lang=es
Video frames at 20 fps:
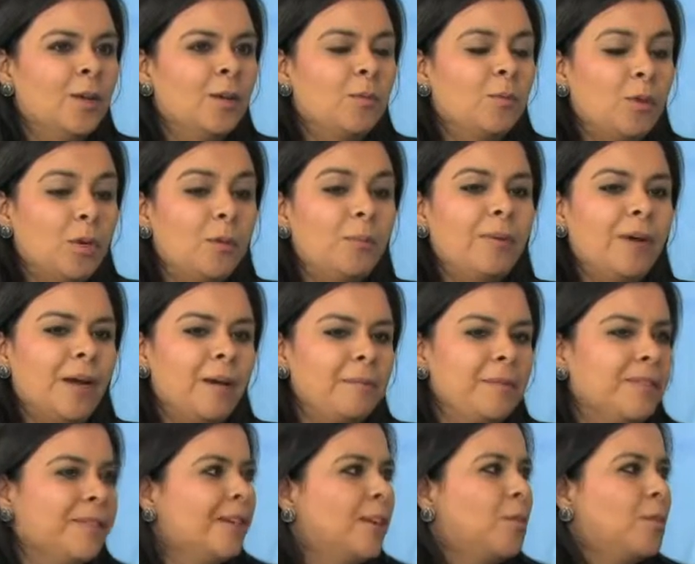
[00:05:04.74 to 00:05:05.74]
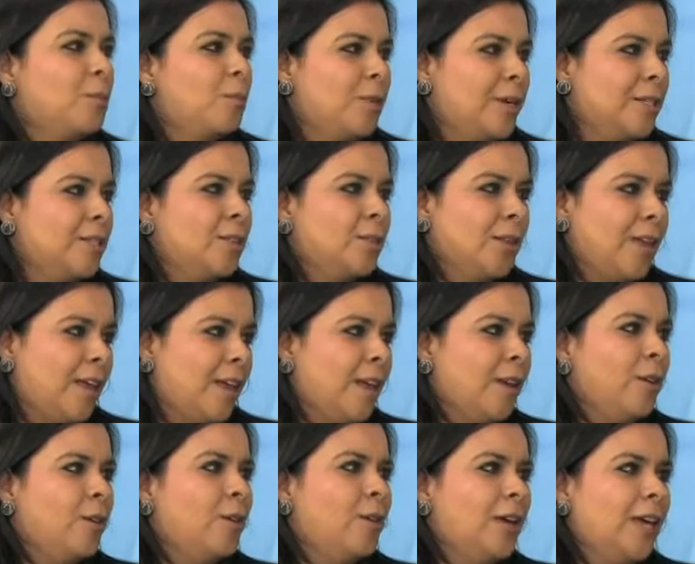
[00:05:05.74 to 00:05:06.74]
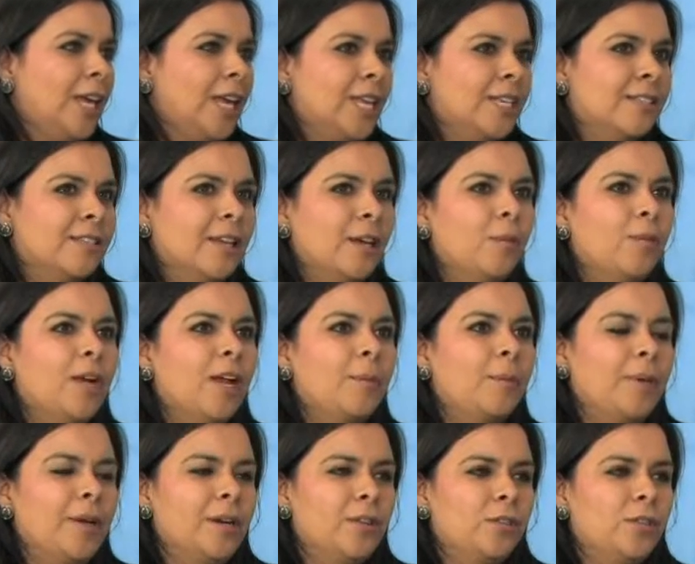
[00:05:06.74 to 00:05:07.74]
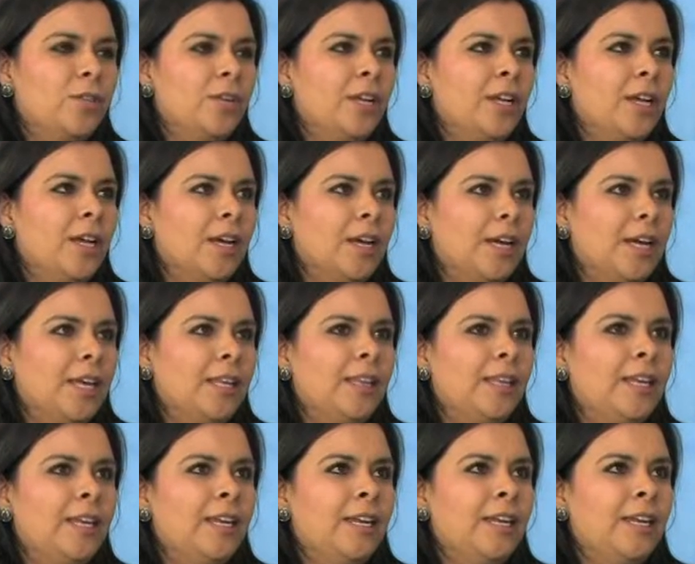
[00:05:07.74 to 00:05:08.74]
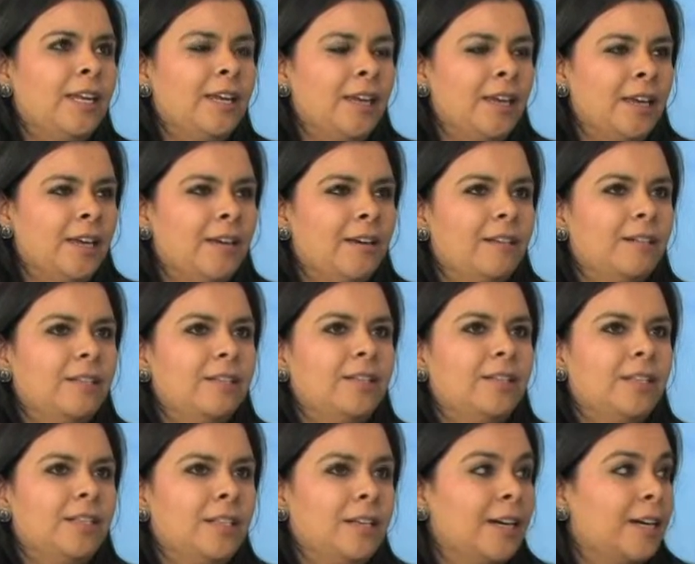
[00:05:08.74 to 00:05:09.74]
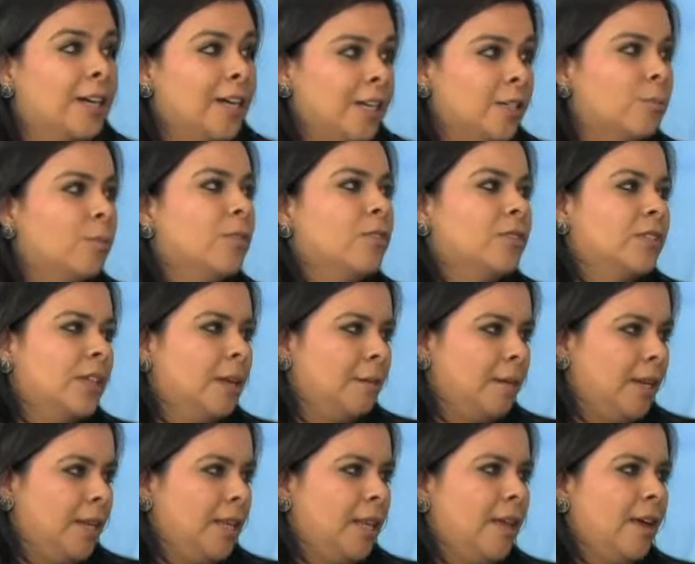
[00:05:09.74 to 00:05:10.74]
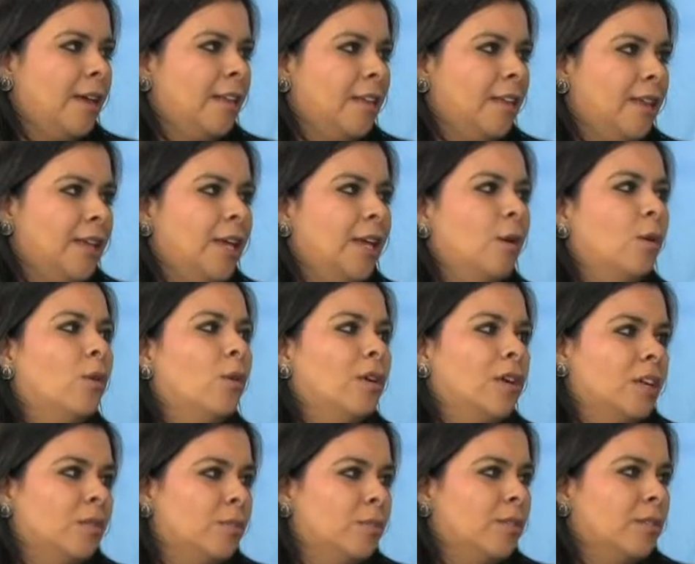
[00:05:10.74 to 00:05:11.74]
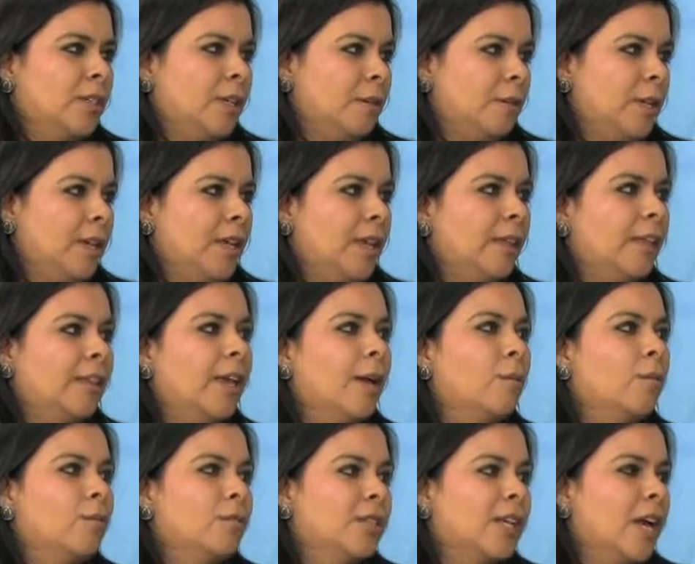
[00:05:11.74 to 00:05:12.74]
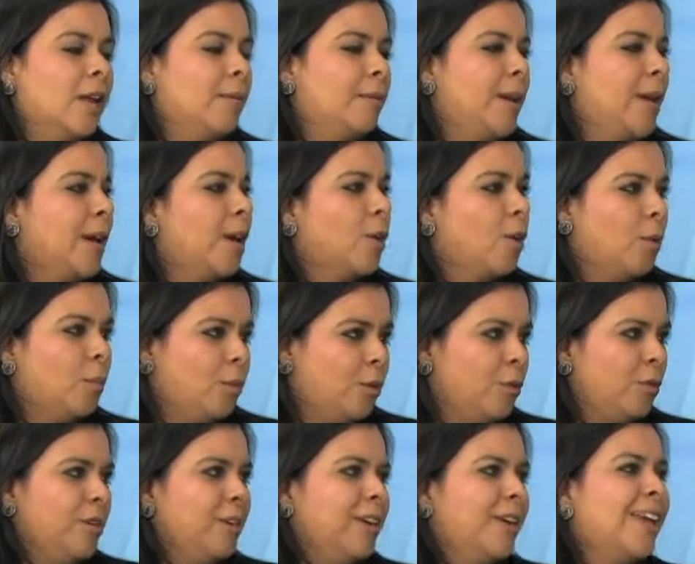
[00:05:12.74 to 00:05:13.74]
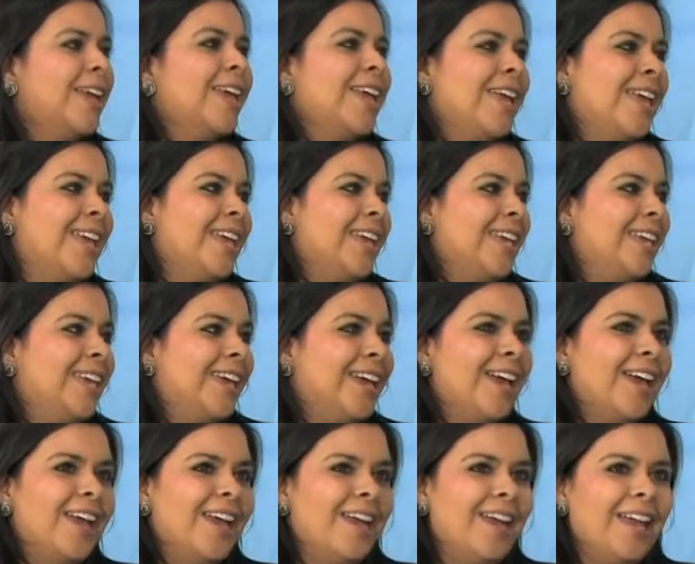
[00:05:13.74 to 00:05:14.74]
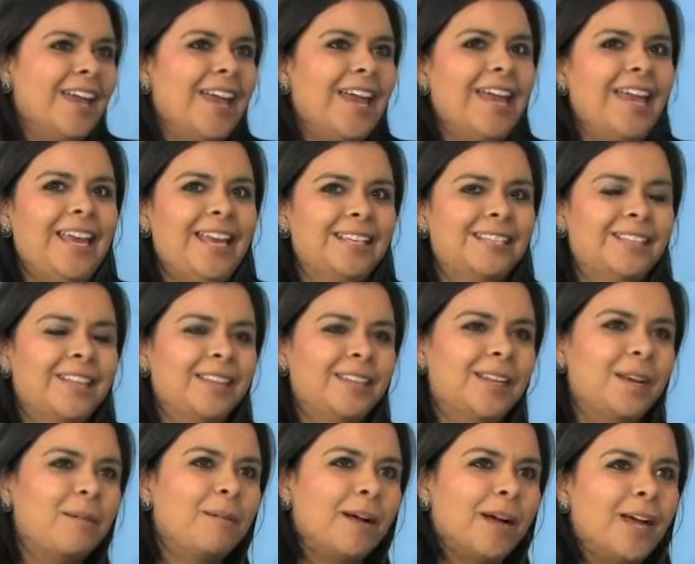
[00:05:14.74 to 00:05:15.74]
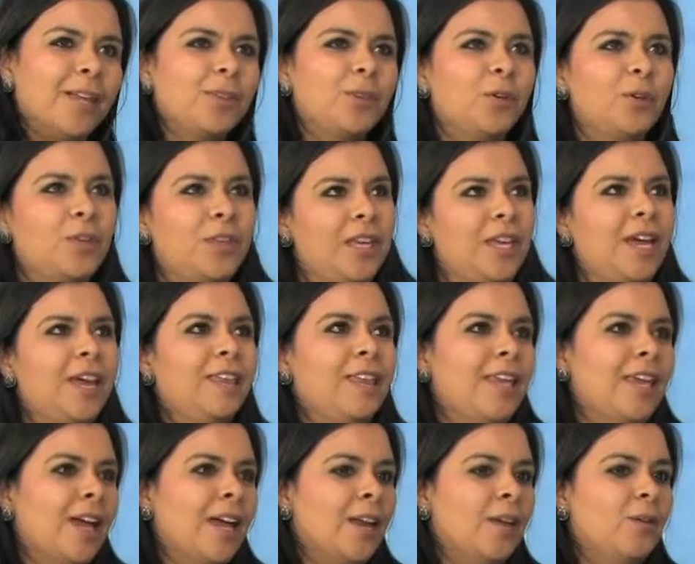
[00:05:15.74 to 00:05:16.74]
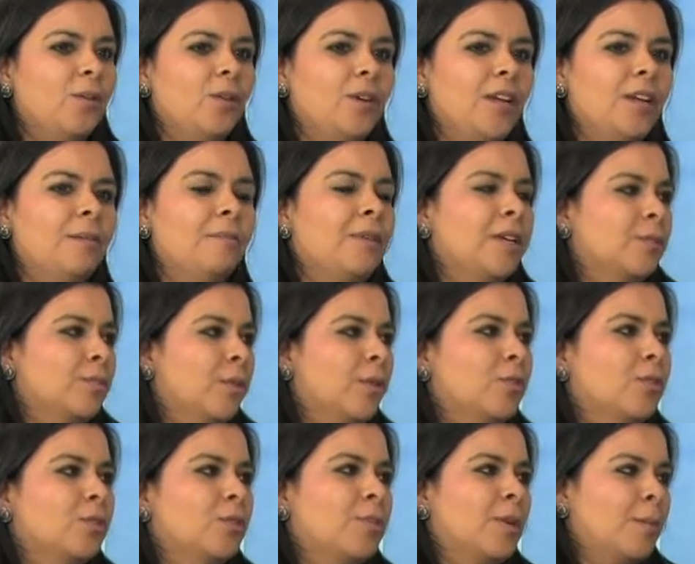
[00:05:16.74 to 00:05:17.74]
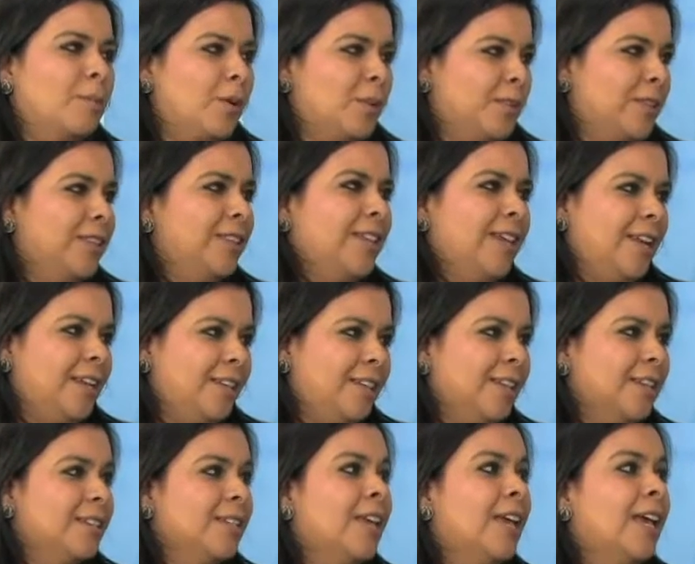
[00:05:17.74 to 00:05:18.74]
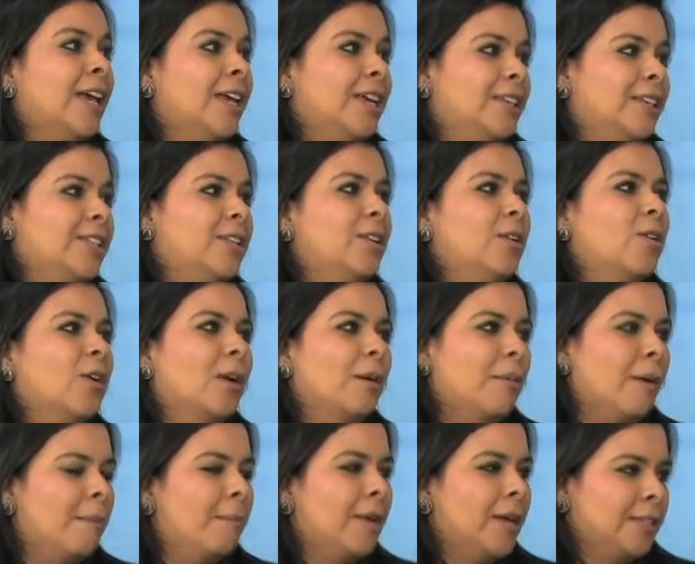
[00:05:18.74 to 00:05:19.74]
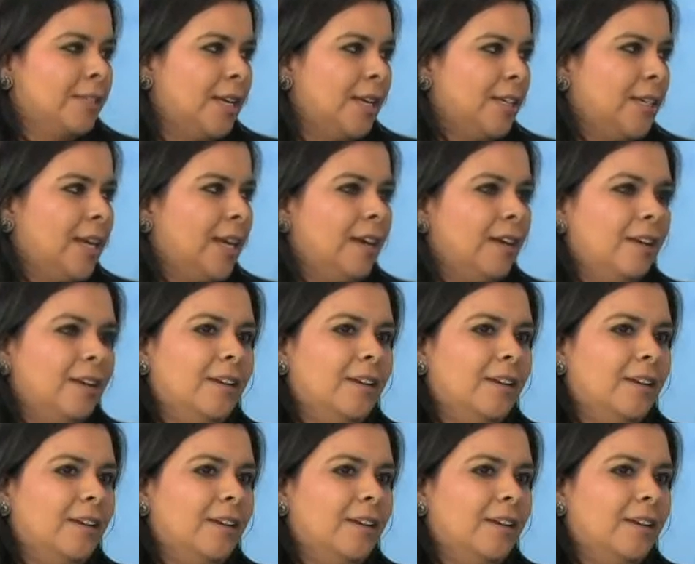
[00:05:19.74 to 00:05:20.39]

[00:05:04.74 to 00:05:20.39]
Bueno, para mí ser un buen ciudadano es ser una persona que tiene responsabilidad y corresponsabilidad, que busca el bien común y que está trabajando día a día, no nada más por sus propios intereses, sino que va más allá,